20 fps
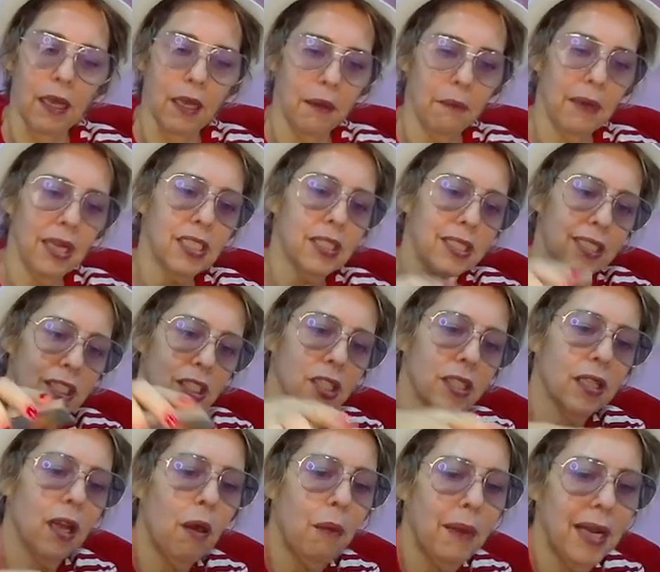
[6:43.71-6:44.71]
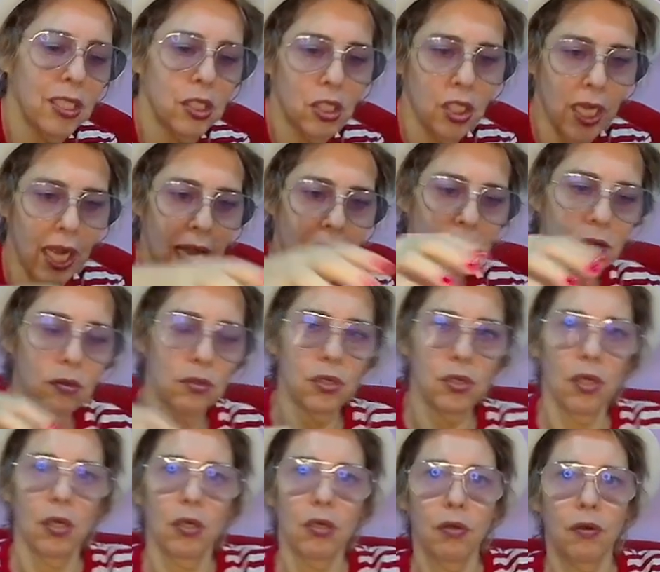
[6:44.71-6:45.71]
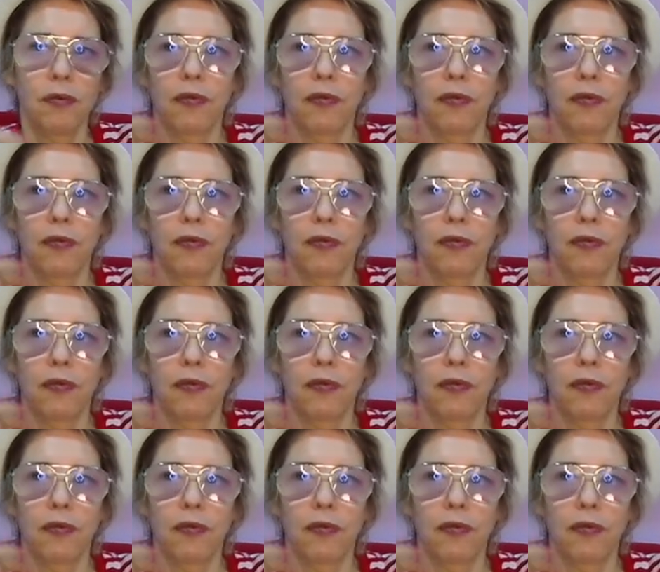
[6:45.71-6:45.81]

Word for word: mas que estão magiados, não